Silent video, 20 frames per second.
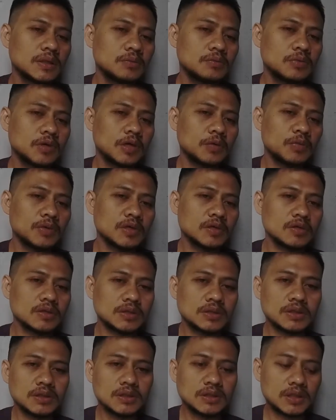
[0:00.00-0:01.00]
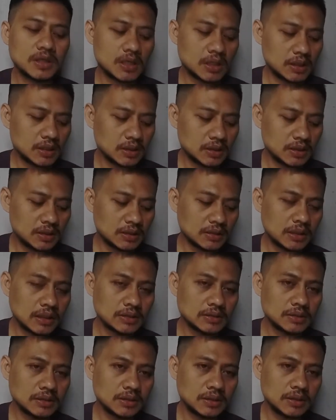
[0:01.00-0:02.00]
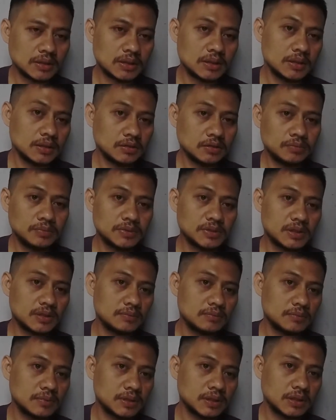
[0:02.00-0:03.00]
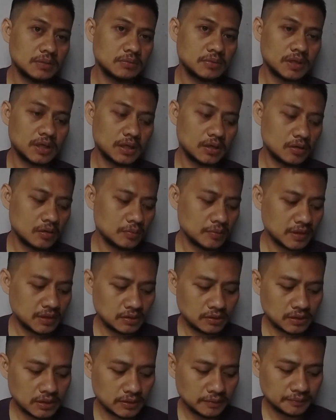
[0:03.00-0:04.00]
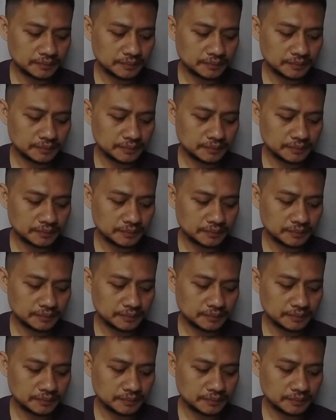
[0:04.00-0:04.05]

paru-paru itu teriritasi dan itu bisa menimbulkan komedo ya.